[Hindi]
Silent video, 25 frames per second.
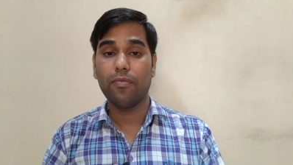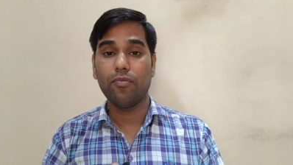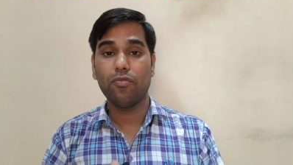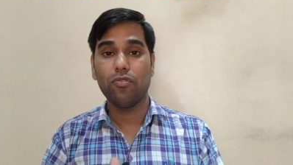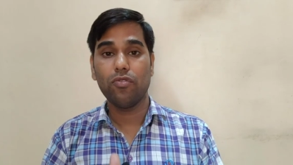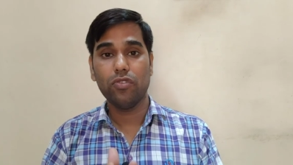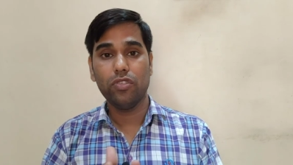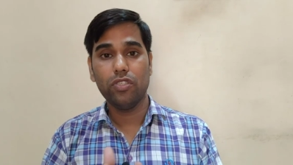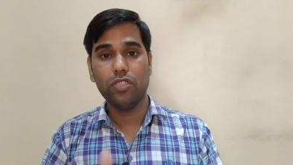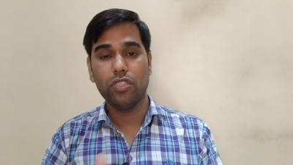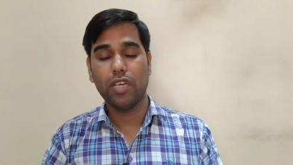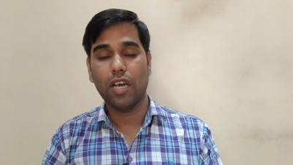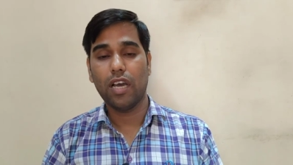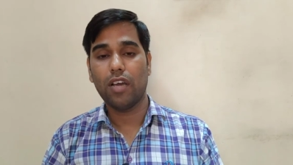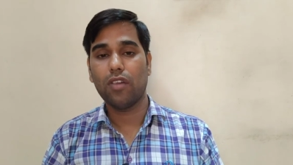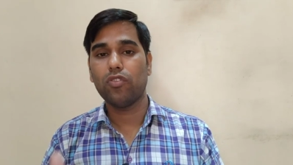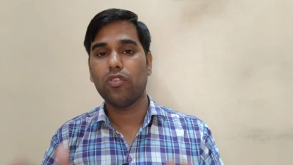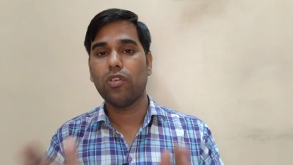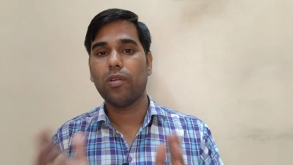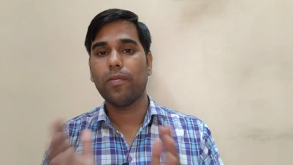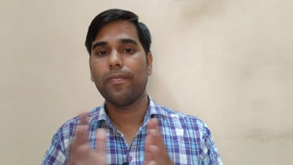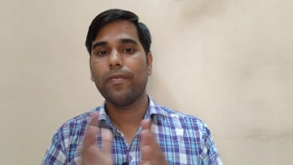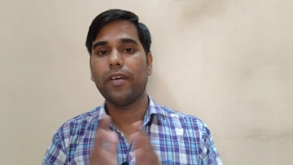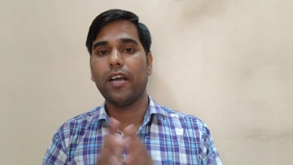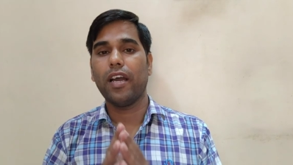आपको चारों
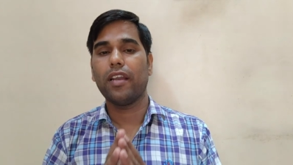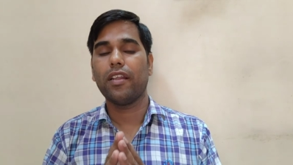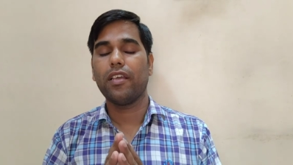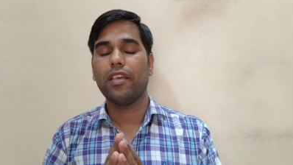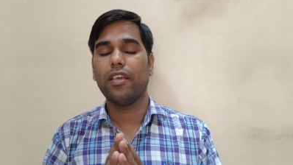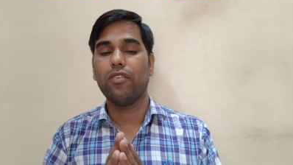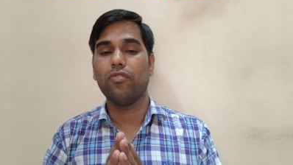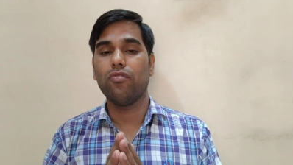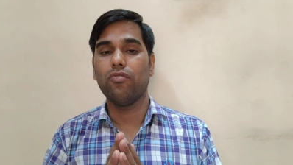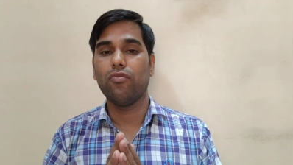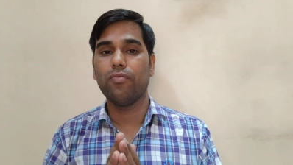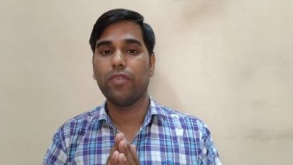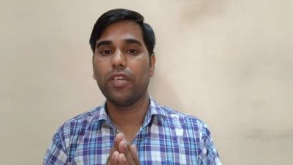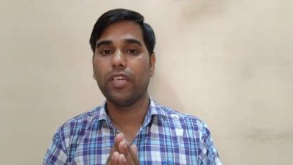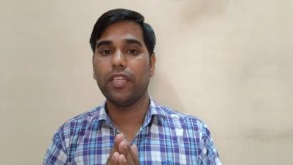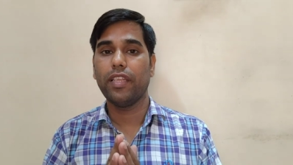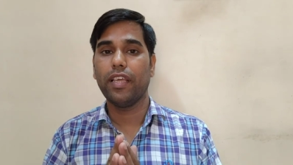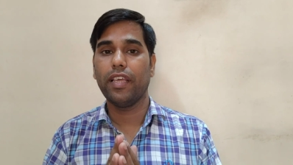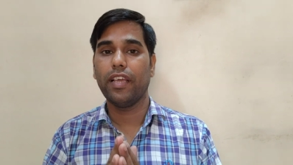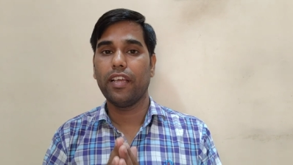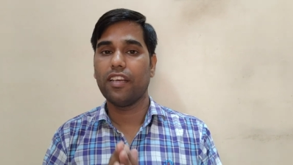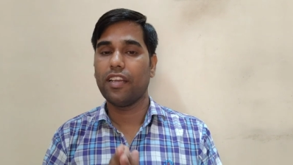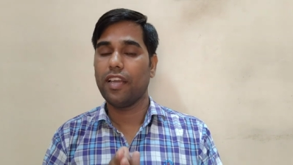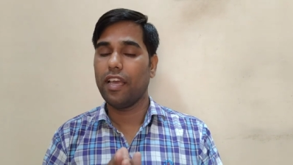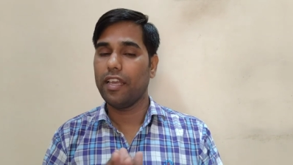तरफ कार के घूम के
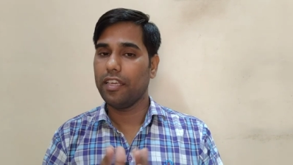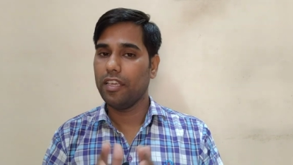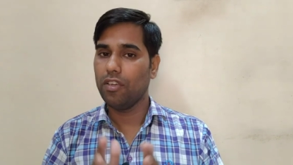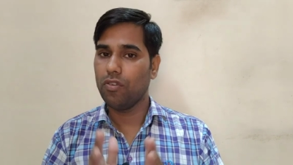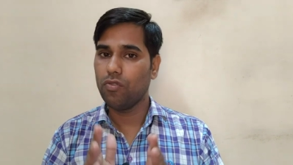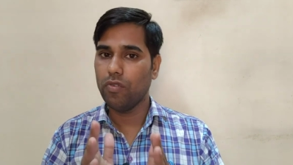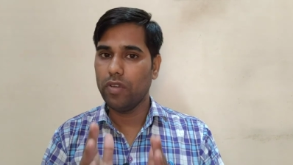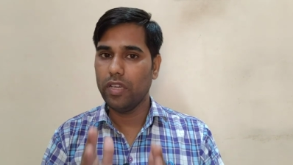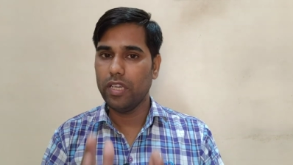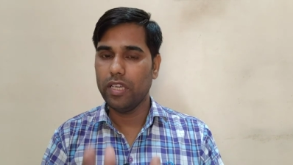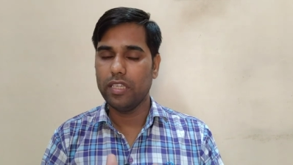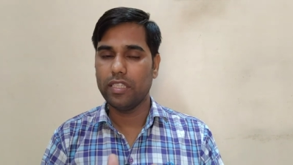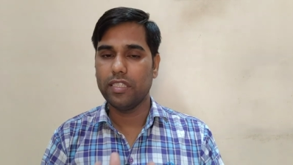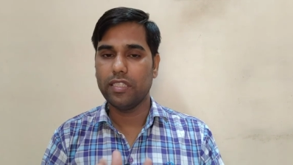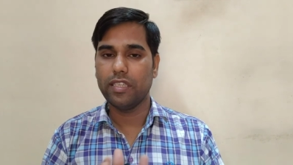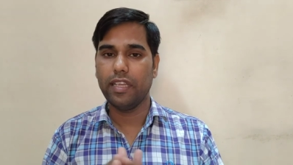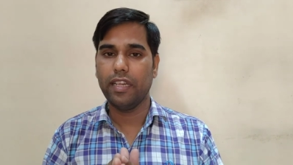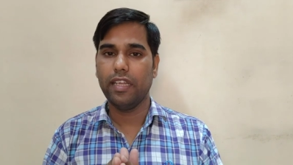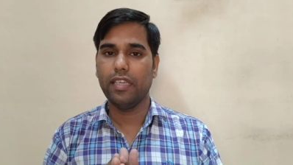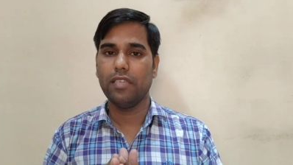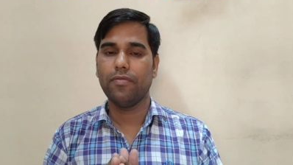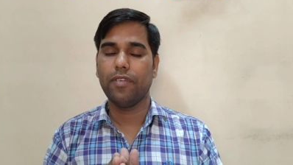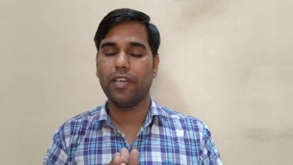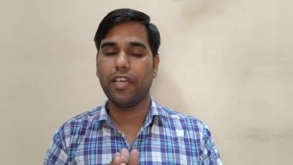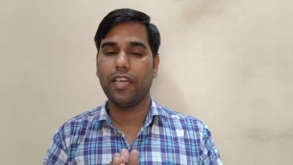देखना है कि कोई
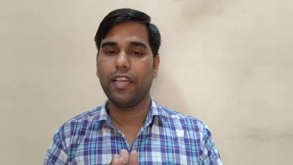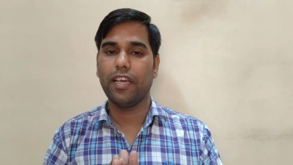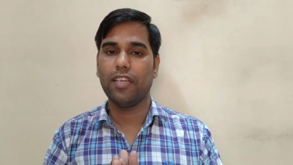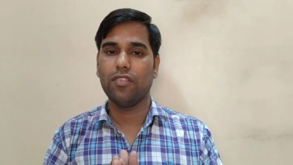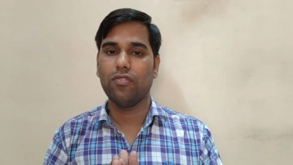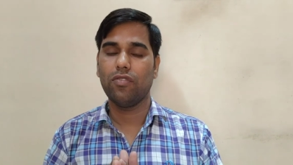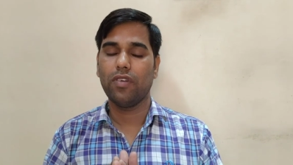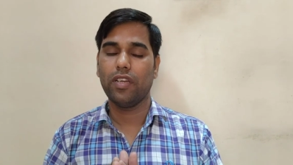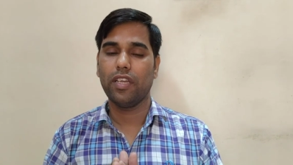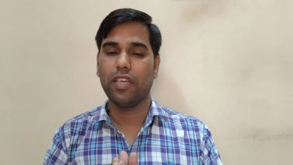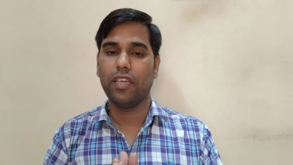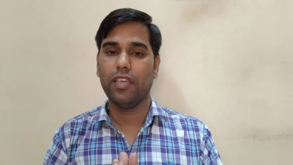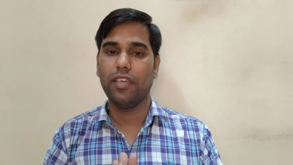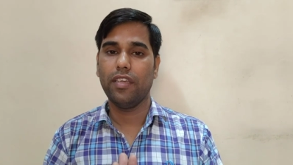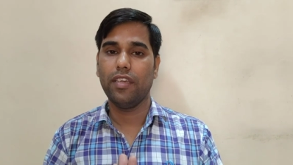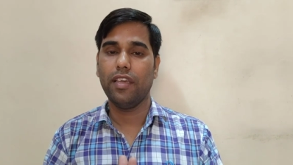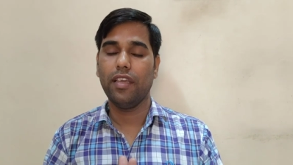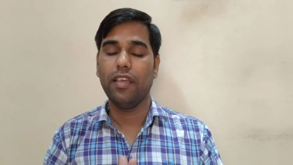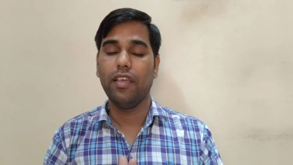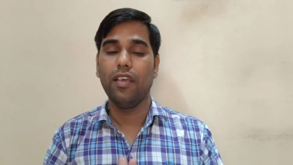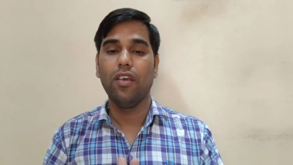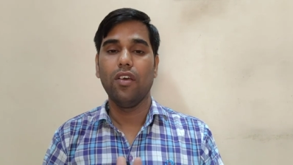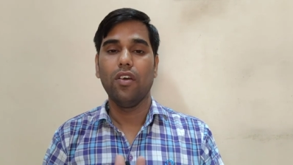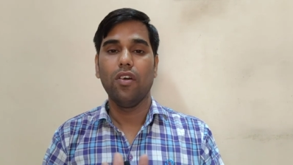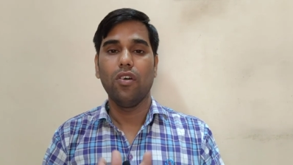स्क्रेच वगैरह तो नहीं
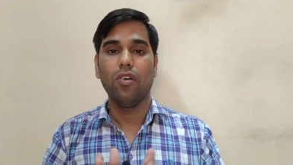है